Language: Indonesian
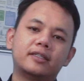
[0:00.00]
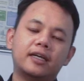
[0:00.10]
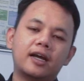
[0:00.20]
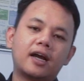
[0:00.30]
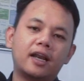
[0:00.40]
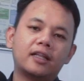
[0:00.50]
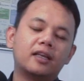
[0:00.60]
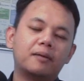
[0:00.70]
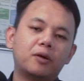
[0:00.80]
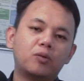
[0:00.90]
sehingga kalian
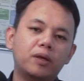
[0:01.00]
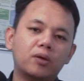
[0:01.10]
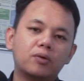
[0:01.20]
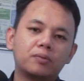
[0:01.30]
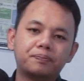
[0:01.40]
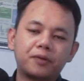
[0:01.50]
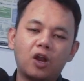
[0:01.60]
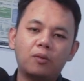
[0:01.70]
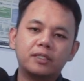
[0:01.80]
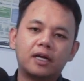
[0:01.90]
tidak perlu bingung
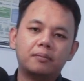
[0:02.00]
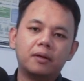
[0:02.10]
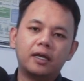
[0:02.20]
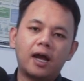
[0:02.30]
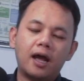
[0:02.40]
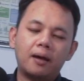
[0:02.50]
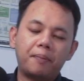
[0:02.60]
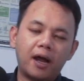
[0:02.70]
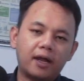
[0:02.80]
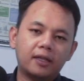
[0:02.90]
kalau misalnya beli
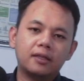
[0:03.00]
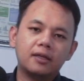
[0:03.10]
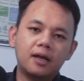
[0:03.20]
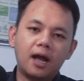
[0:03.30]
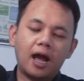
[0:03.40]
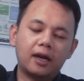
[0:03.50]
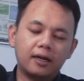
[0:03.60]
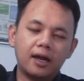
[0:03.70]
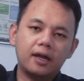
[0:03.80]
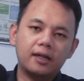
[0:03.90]
paket
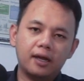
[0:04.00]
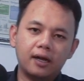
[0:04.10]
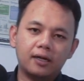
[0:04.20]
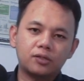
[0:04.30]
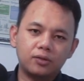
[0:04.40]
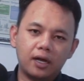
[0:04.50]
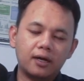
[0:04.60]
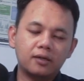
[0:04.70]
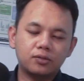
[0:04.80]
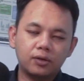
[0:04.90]
harga ya sudah
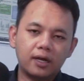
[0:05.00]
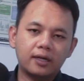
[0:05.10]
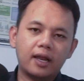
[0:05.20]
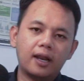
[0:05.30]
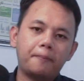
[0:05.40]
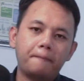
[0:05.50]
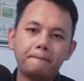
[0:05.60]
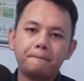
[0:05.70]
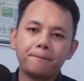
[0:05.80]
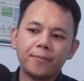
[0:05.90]
sudah ke dalam
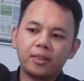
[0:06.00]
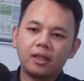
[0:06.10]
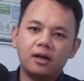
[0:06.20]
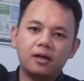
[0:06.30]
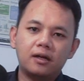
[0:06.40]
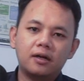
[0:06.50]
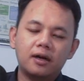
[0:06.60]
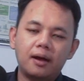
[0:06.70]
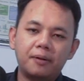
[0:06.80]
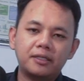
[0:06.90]
uh,
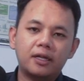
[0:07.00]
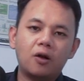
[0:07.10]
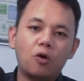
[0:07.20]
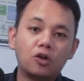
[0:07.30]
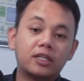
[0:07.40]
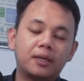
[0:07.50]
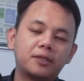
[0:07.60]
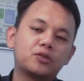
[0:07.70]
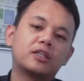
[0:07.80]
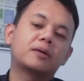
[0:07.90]
apa istilahnya ongkos
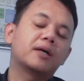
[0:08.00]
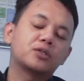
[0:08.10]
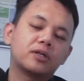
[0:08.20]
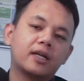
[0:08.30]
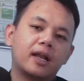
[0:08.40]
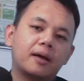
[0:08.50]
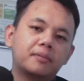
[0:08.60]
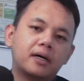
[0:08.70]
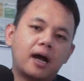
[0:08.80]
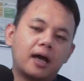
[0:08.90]
kirimnya sudah termasuk ke
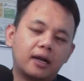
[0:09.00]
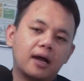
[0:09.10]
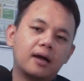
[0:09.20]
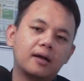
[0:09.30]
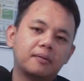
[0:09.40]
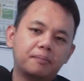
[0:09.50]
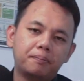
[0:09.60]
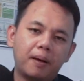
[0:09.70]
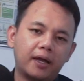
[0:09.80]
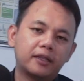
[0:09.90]
dalam harga
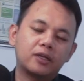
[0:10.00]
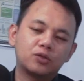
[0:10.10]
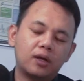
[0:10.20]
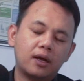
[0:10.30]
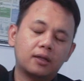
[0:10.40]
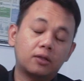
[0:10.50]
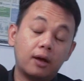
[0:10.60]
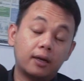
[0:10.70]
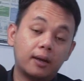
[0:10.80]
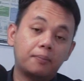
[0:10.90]
paket yang atau
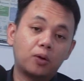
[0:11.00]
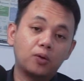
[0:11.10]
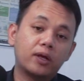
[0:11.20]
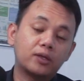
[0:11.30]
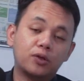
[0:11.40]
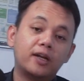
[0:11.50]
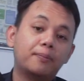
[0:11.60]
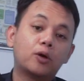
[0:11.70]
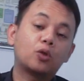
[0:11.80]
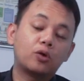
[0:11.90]
harga produk yang sudah
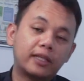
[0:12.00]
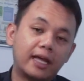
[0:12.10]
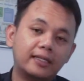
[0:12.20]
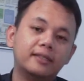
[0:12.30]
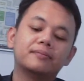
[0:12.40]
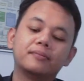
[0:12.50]
dipotong tadi.